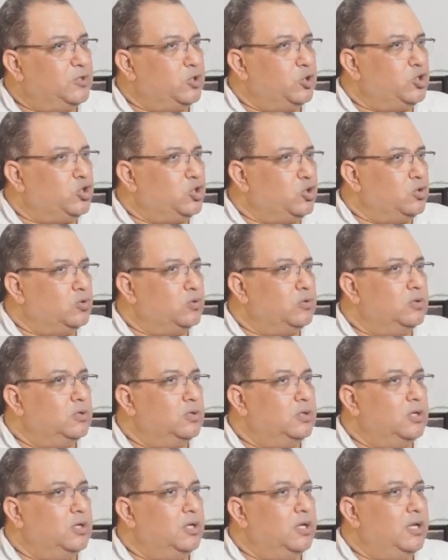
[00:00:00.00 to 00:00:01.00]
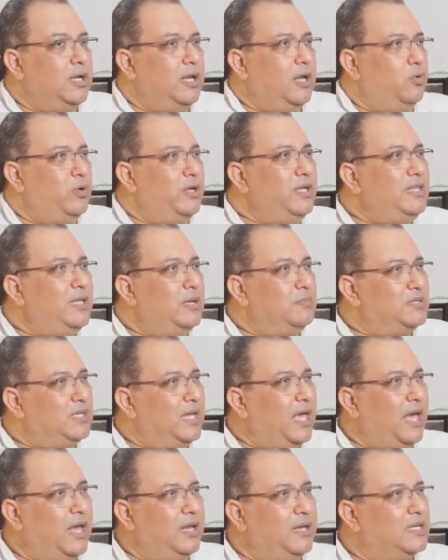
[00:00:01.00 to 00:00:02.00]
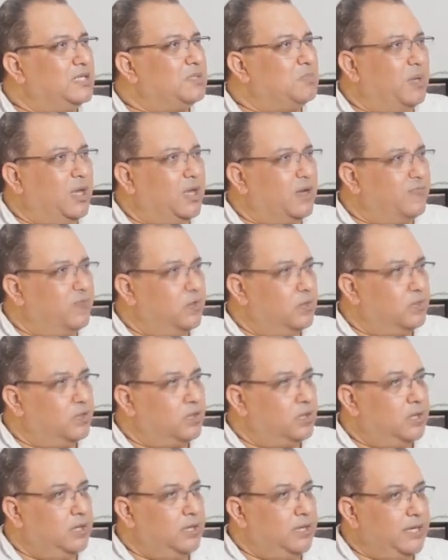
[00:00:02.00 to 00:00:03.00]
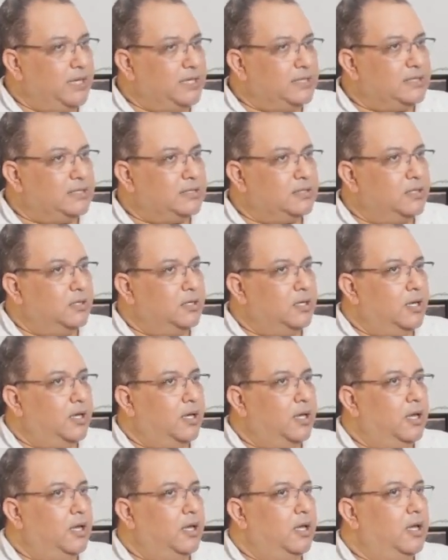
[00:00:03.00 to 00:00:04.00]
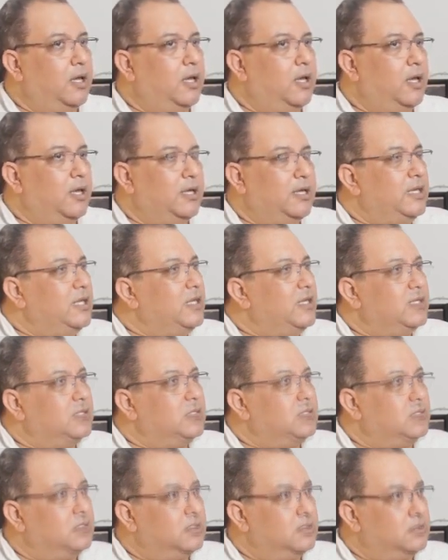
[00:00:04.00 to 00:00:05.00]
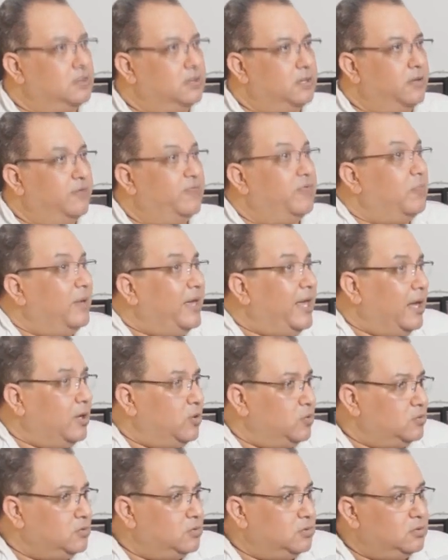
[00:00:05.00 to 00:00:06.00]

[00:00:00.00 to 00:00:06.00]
تنشره لو ادى مساحه الناس ما يعرفهمش لناس آه، جيل جديد في مجاله